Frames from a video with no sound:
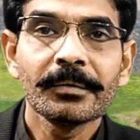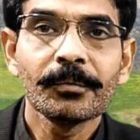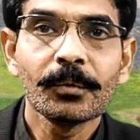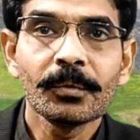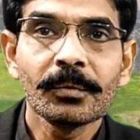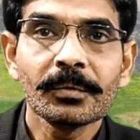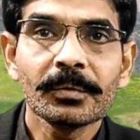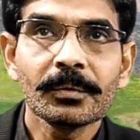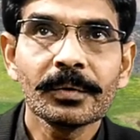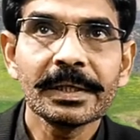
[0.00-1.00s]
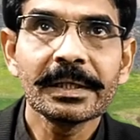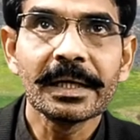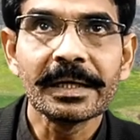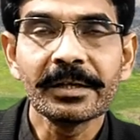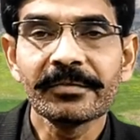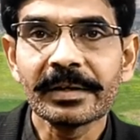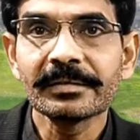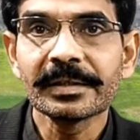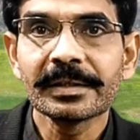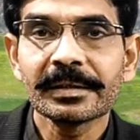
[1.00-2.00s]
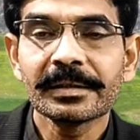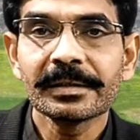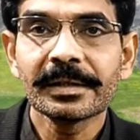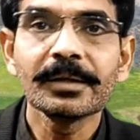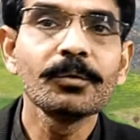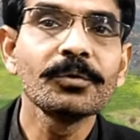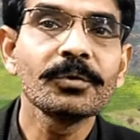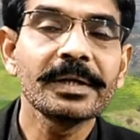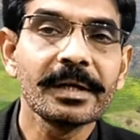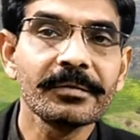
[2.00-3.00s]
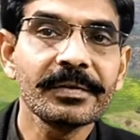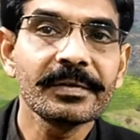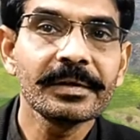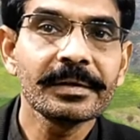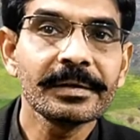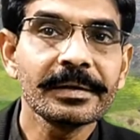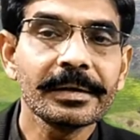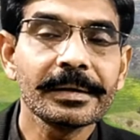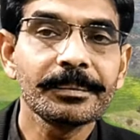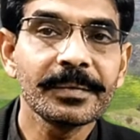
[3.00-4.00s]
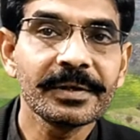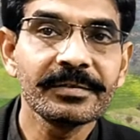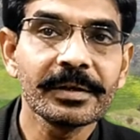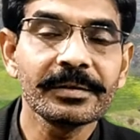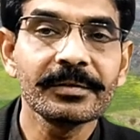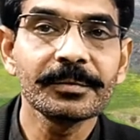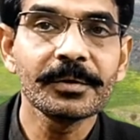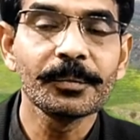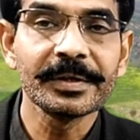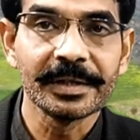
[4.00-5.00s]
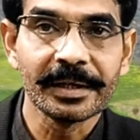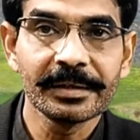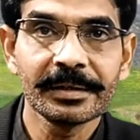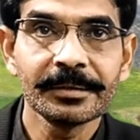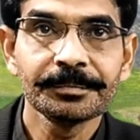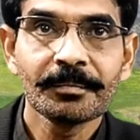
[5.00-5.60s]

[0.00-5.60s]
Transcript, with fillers: वो कोई 91 से यानी उन्नीस से रिसर्च इसके ऊपर जारी थी